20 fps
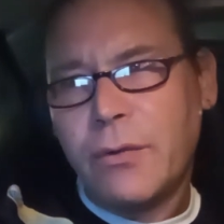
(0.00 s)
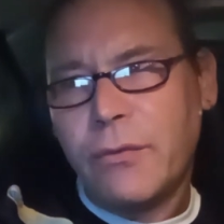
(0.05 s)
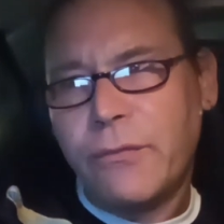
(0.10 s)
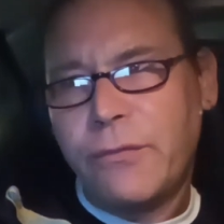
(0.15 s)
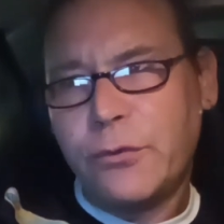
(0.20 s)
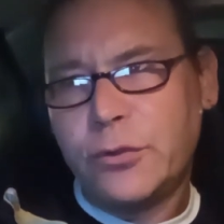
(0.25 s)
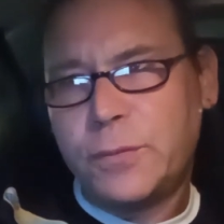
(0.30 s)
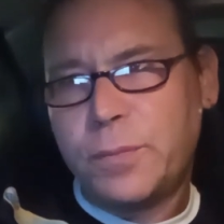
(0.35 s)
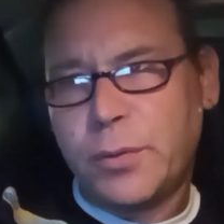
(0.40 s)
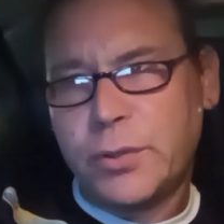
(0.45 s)

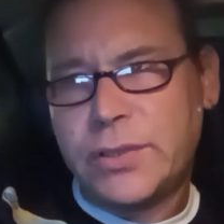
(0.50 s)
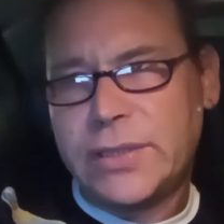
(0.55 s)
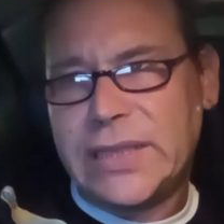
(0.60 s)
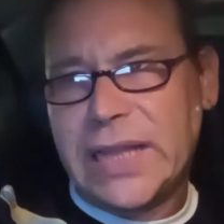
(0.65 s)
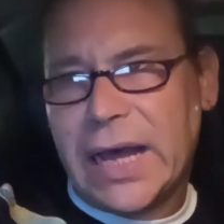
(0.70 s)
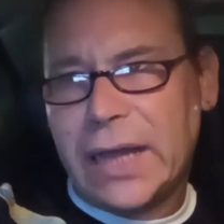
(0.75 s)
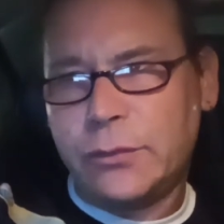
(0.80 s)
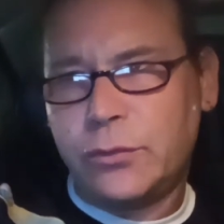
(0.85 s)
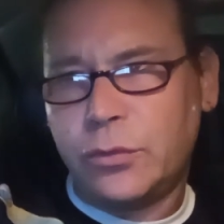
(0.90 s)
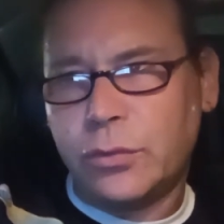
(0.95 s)
fu
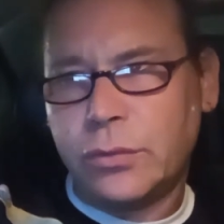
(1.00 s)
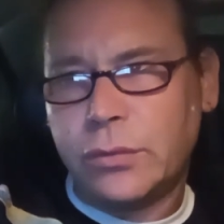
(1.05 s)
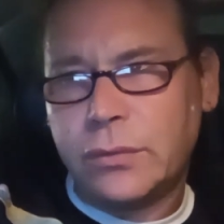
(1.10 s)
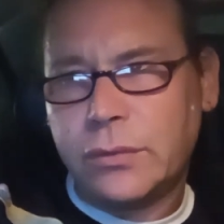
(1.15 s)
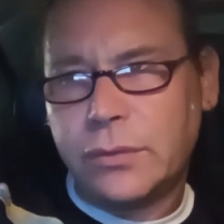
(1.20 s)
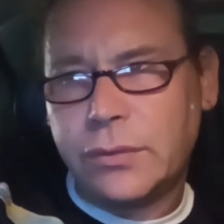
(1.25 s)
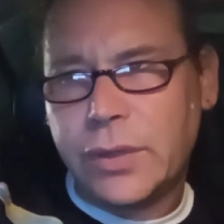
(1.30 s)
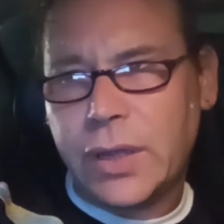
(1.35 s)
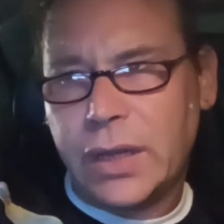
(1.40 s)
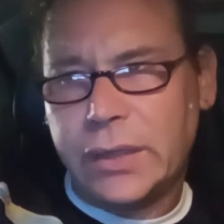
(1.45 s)
spostato
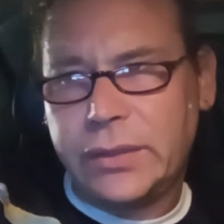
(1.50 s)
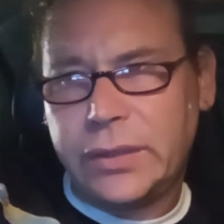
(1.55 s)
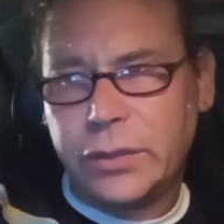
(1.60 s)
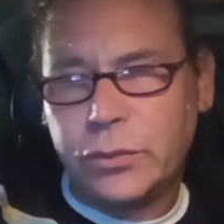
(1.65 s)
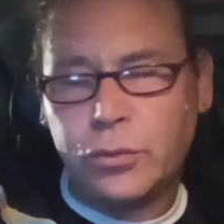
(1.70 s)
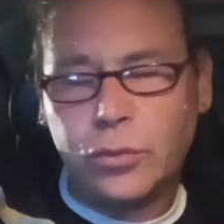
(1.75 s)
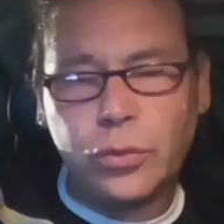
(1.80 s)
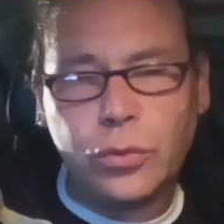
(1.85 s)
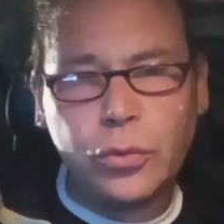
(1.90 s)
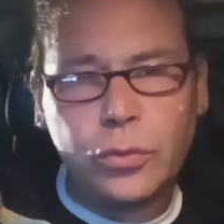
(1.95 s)
al
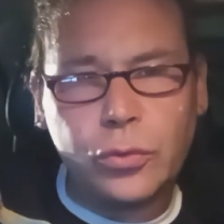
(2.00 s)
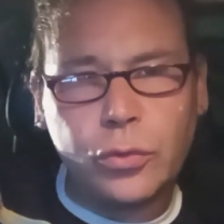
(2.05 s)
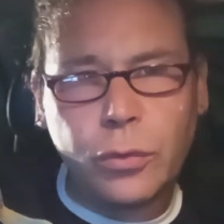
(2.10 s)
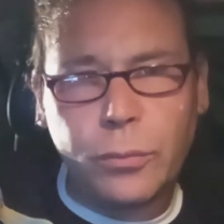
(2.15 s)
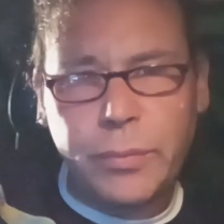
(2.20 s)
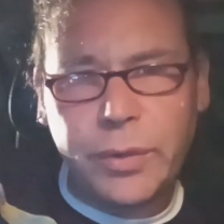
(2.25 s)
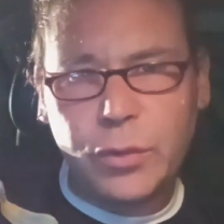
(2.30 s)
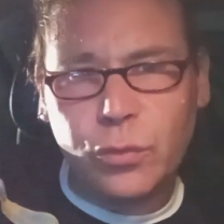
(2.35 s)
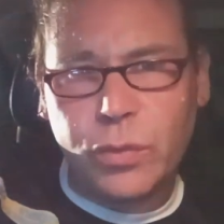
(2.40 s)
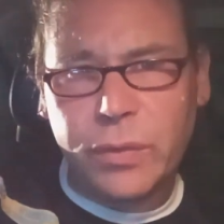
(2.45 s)
31
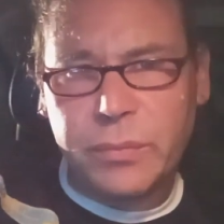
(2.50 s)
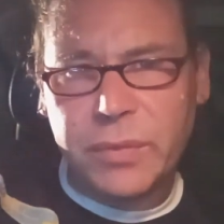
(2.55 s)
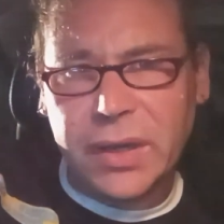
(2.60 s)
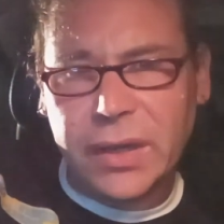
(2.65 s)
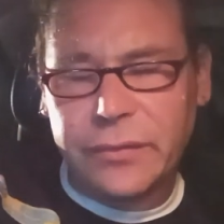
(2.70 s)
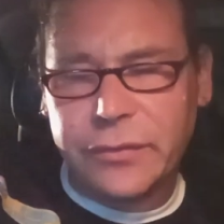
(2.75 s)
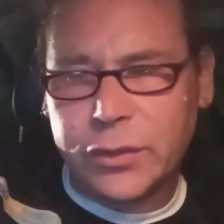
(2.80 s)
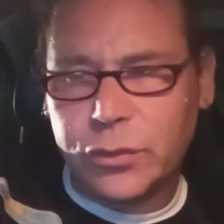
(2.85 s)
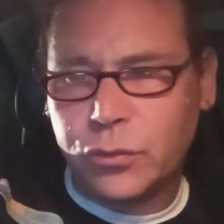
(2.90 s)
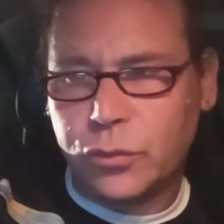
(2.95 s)
ottobre
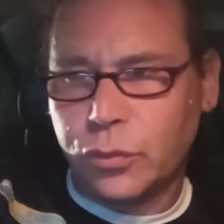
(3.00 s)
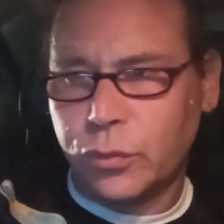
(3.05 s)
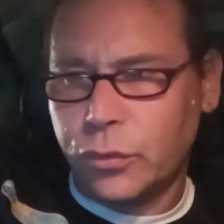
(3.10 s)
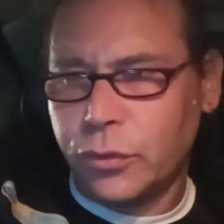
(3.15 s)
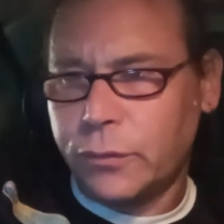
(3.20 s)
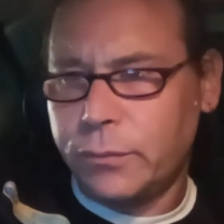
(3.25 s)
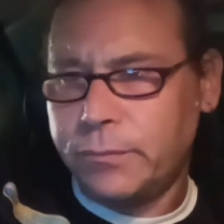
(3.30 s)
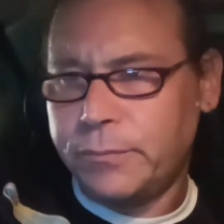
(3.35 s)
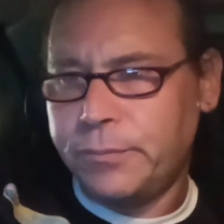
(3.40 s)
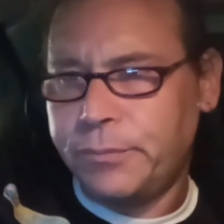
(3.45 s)

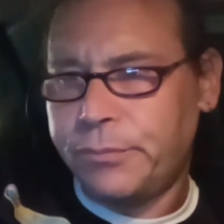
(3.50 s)
2021.